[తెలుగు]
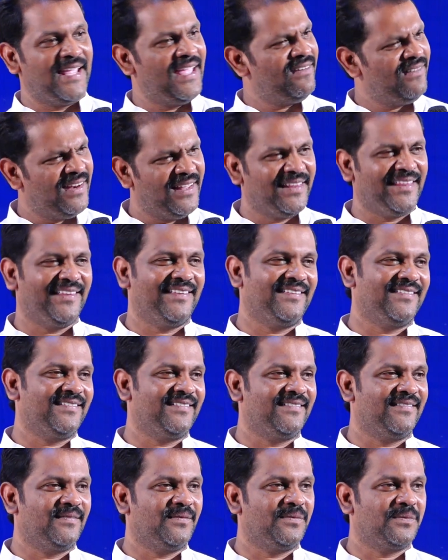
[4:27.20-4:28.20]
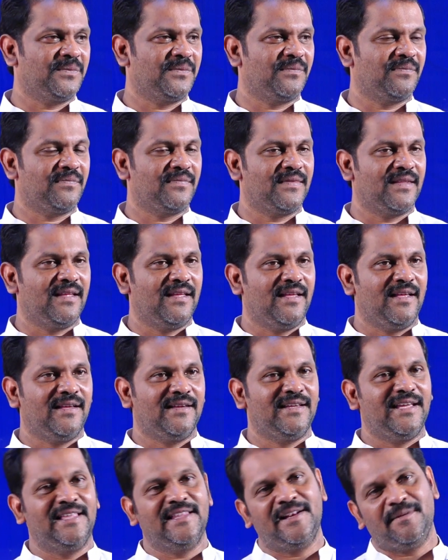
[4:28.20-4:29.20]
ఏం లేదు
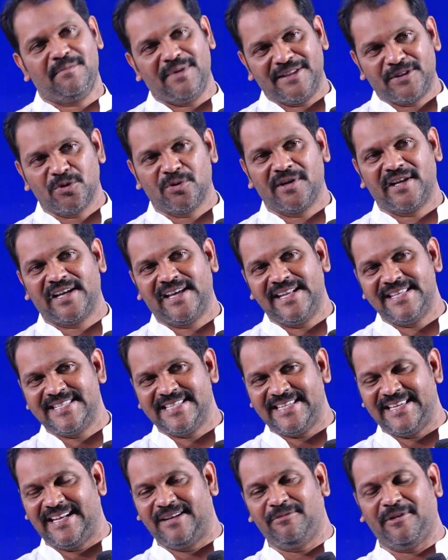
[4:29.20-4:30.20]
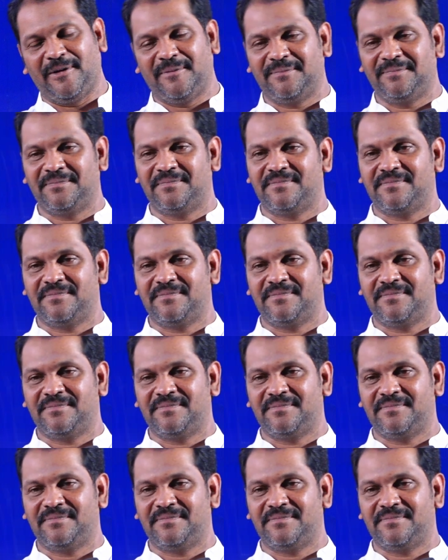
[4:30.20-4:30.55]
ఏదైనా బతికుండగానే చేయాలి మనం